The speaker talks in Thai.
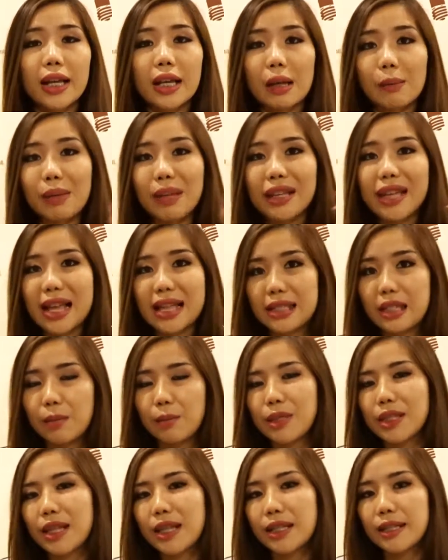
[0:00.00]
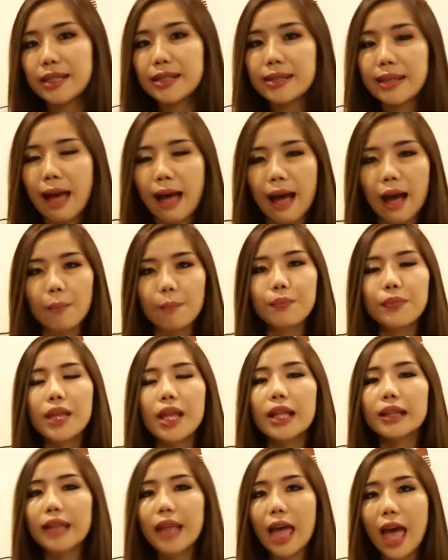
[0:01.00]
กำลังอยากจะเรียนภาษาที่
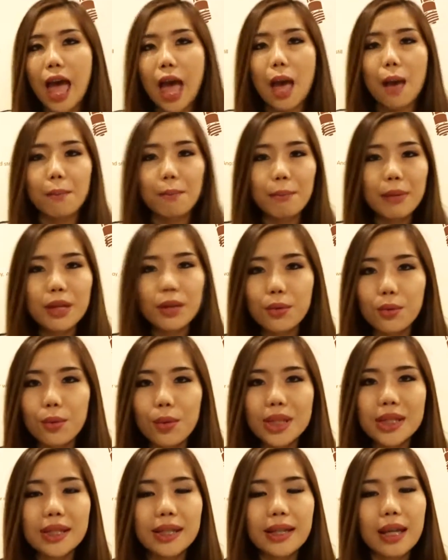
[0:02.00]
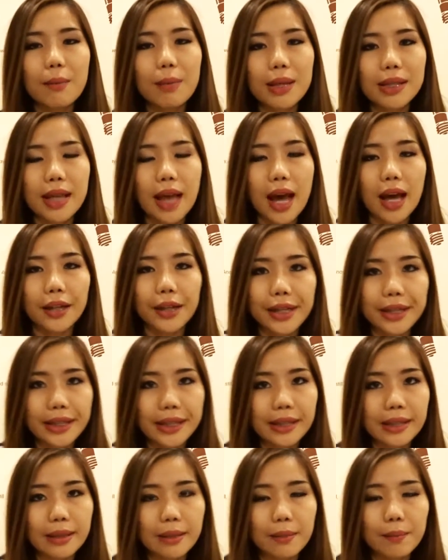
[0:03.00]
3 แต่ไม่รู้ว่าจะเรียนภาษาอะไร
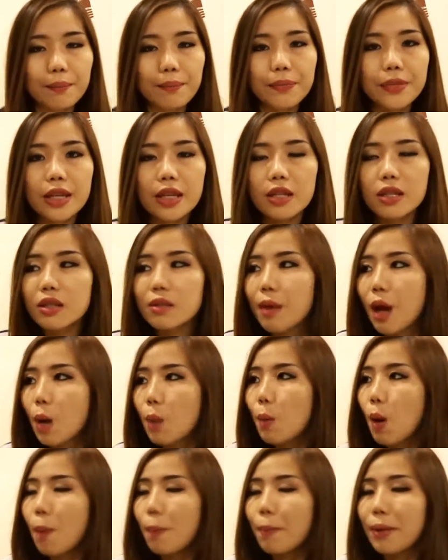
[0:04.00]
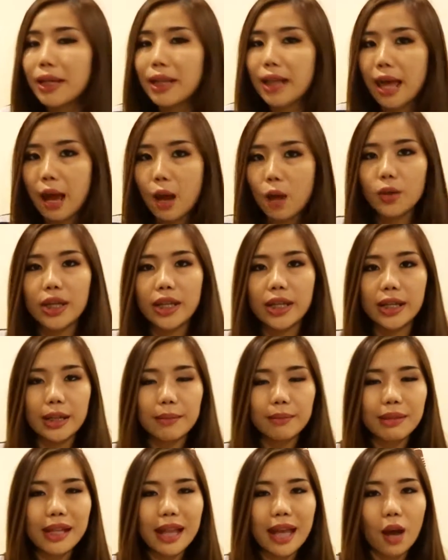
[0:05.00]
ดี ซึ่งแพลบอกไปแล้วในคลิ
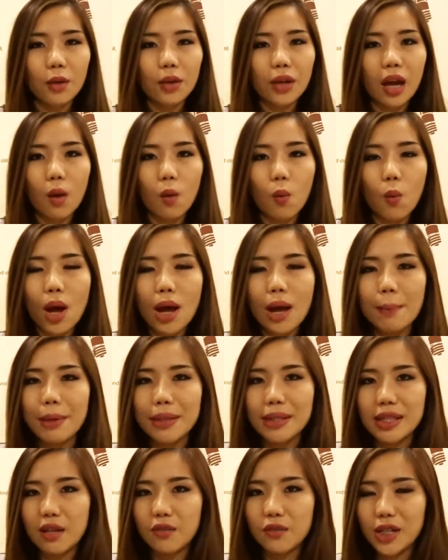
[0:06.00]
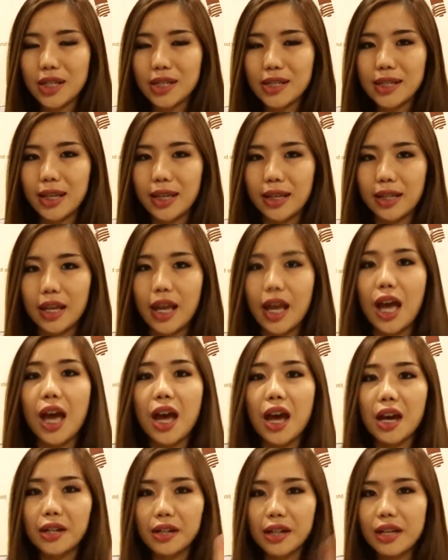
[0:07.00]
ปที่แล้วนะคะว่าภาษาฝรั่งเศสเนี่ย
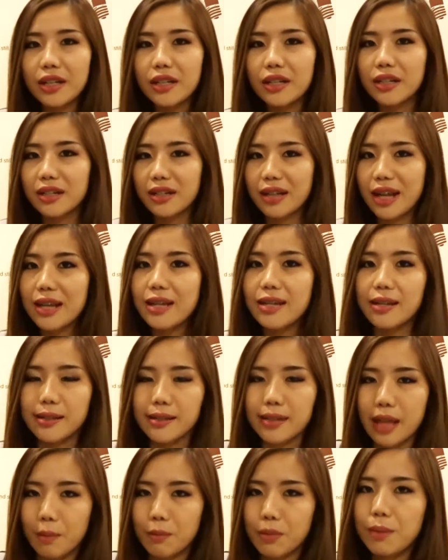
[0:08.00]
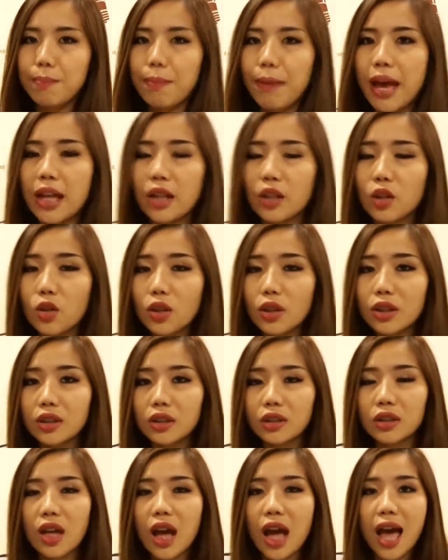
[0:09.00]
เรียน 1 ได้ถึง 38 ก็คือ
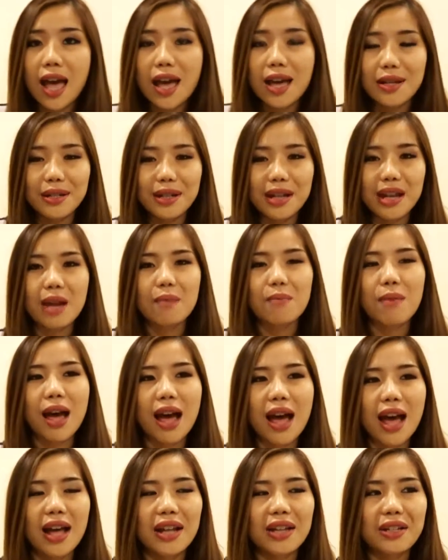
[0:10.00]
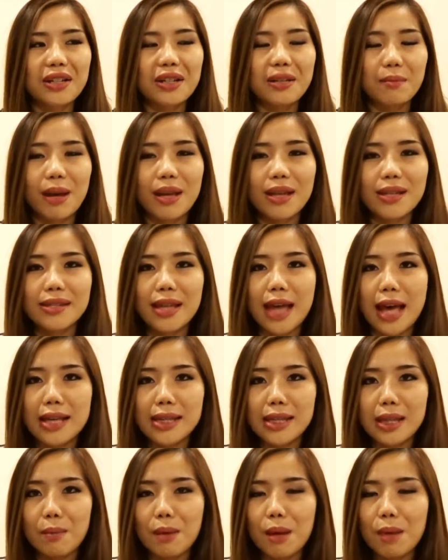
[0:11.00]
เรียนมา 1 ภาษา
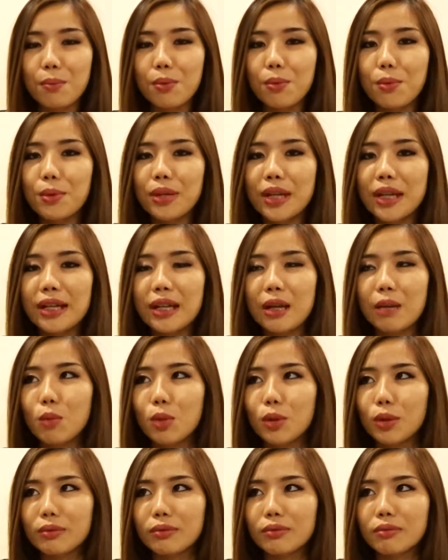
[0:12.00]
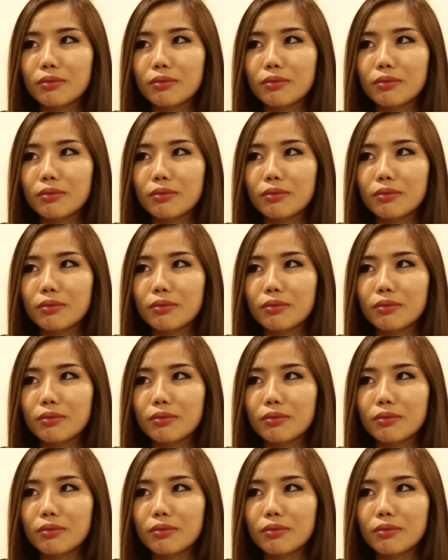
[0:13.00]
สามารถพูดได้ทั้งหมด